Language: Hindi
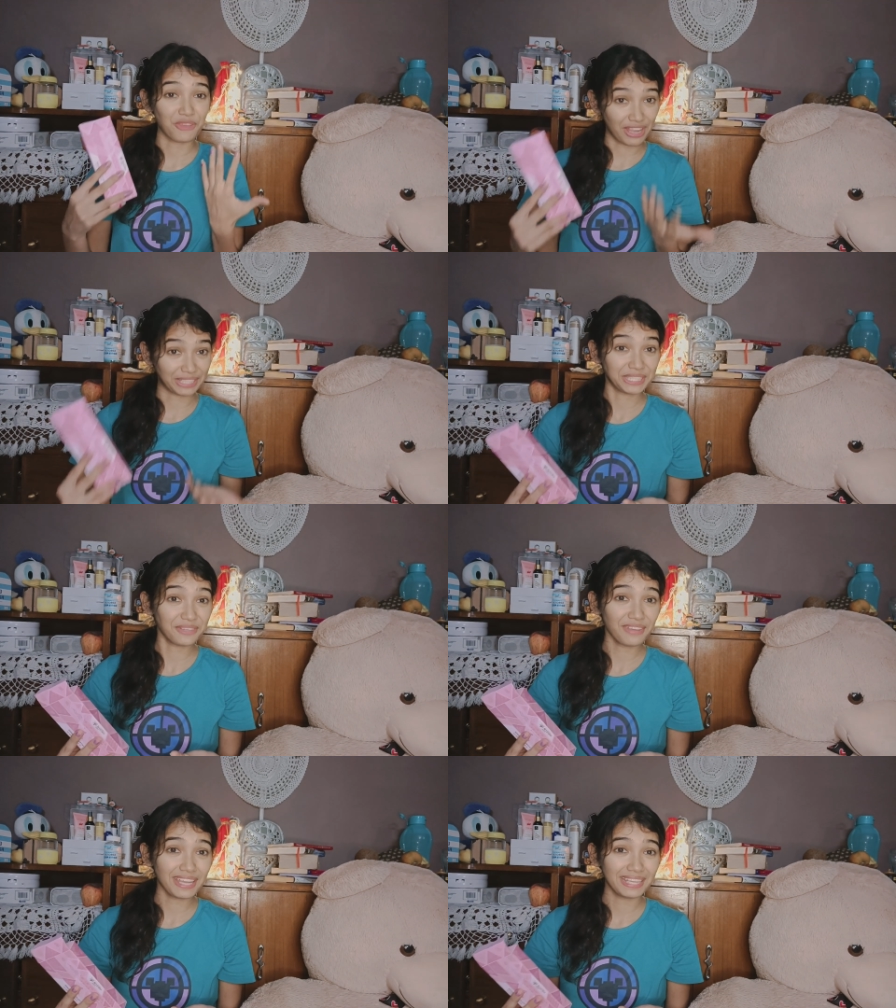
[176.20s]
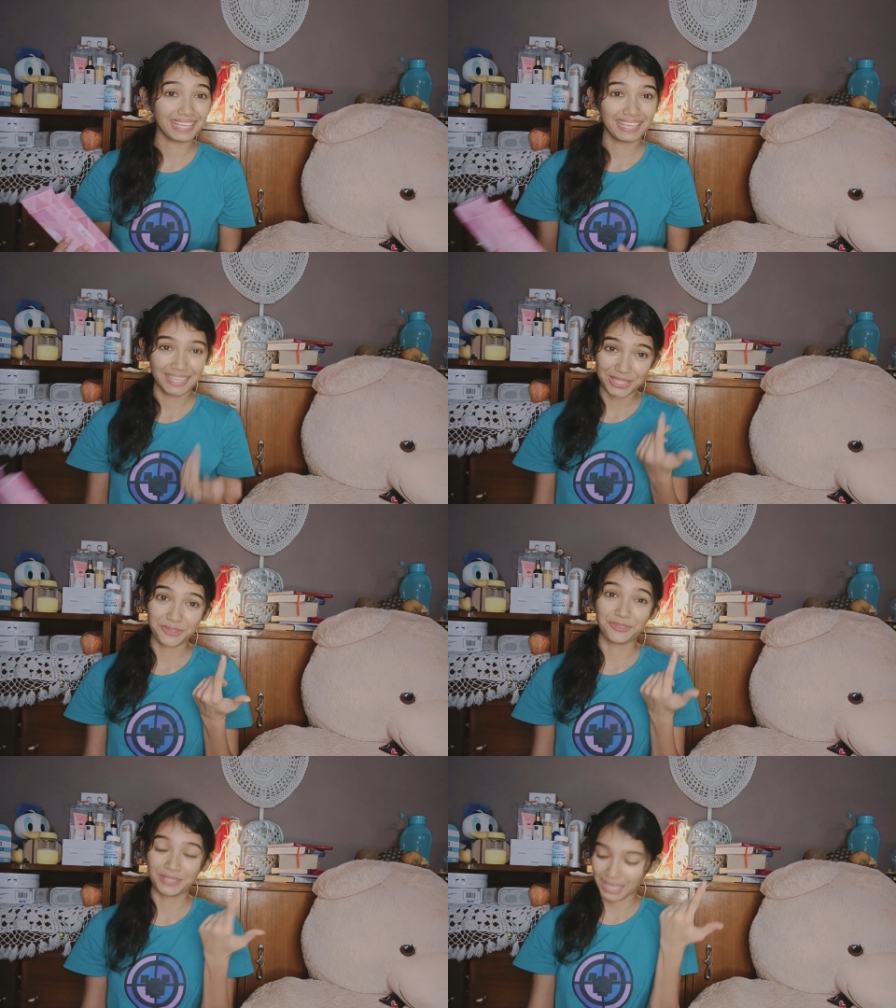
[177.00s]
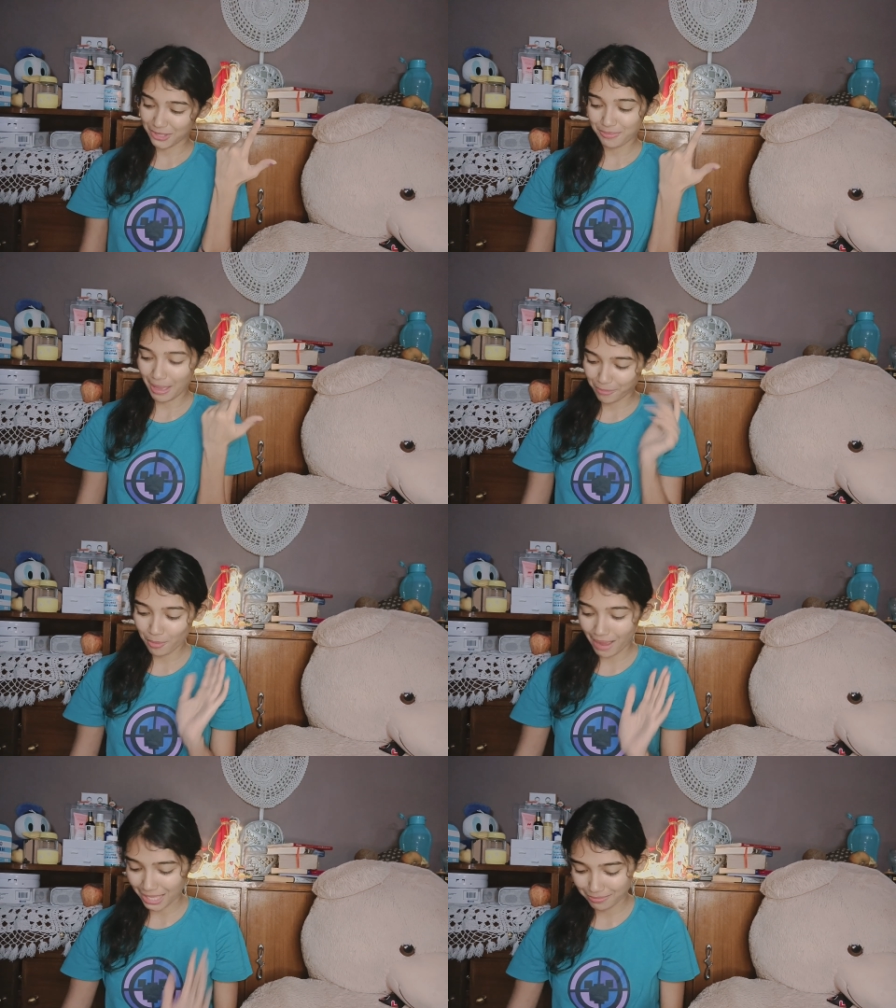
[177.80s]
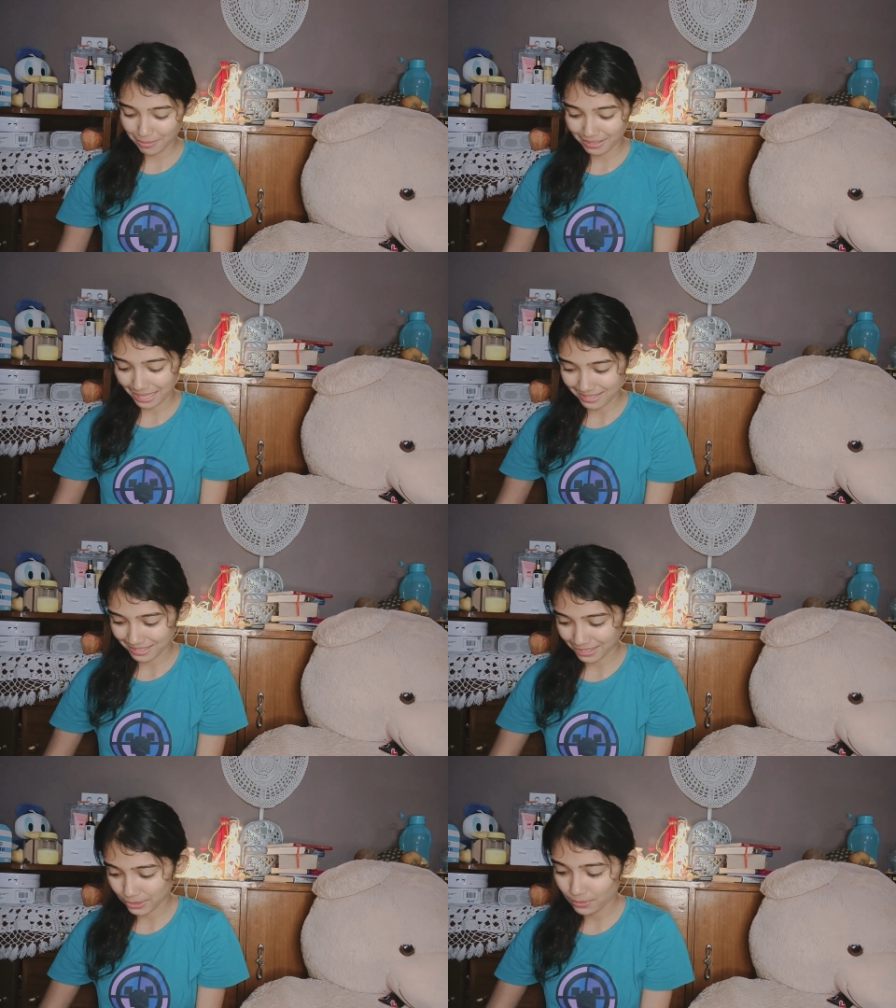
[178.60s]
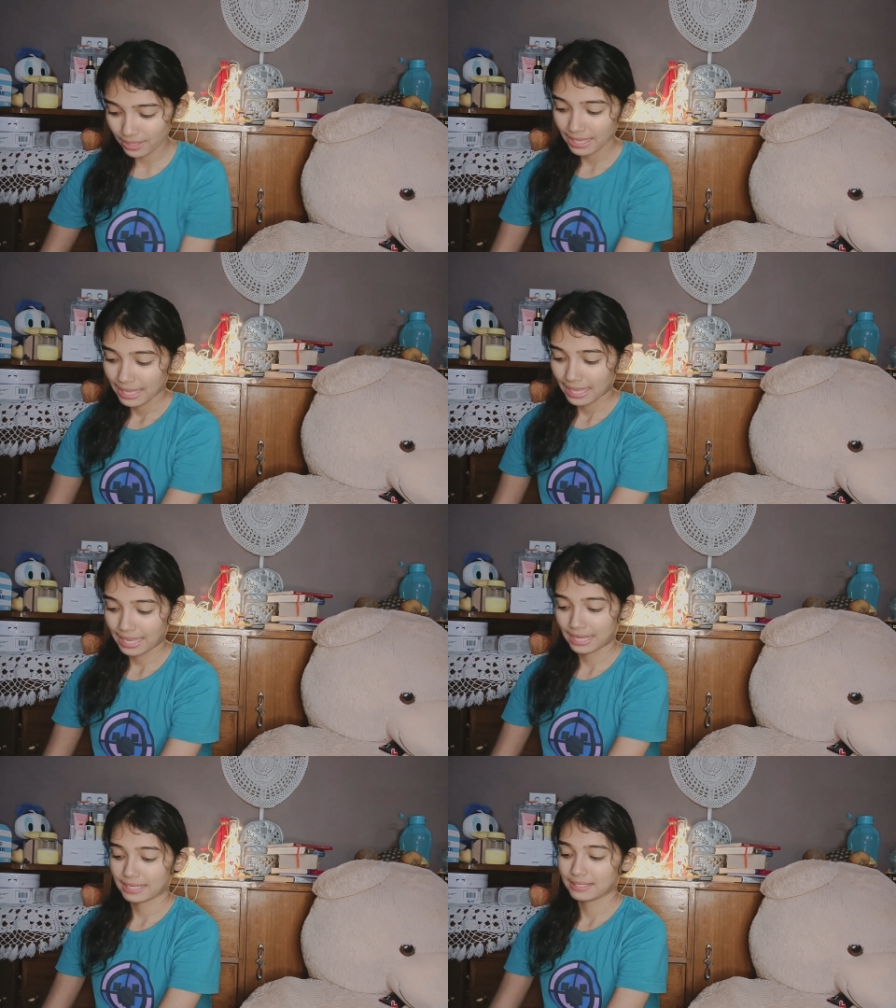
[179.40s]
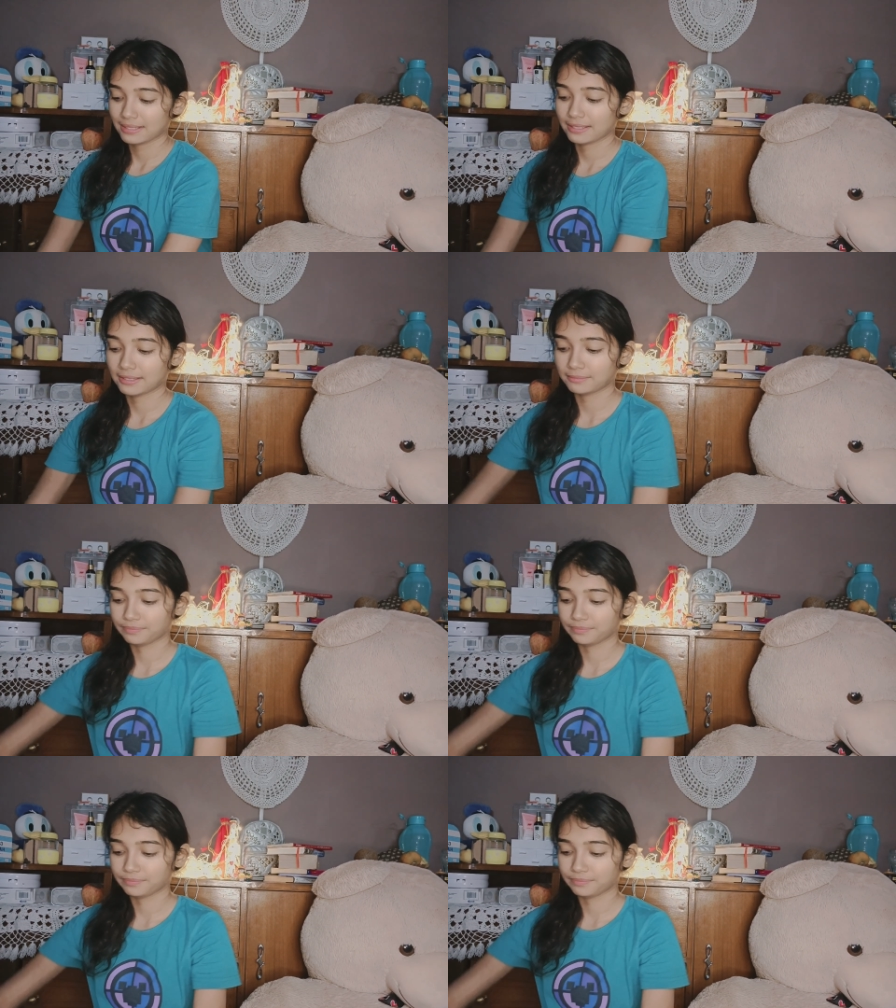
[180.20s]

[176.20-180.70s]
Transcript: इफ़ेक्टिव है तो उसका तो मैं आपको बाद में बता सकती हूँ एंड